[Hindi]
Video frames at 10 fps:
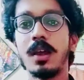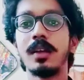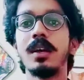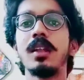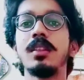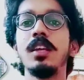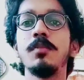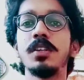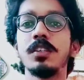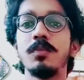लगातार तीन
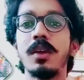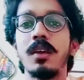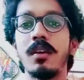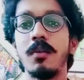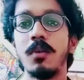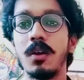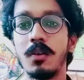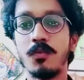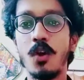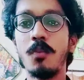मैचेस
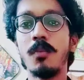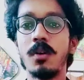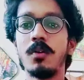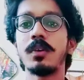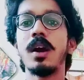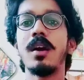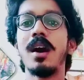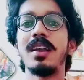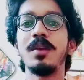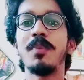में फॉर्म उनका
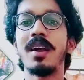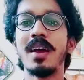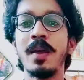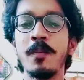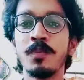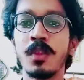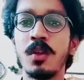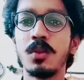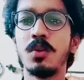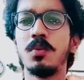आ नहीं पा रहा है
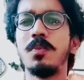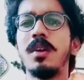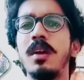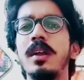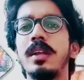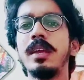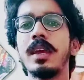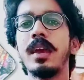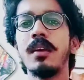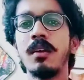तो ठीक
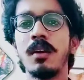है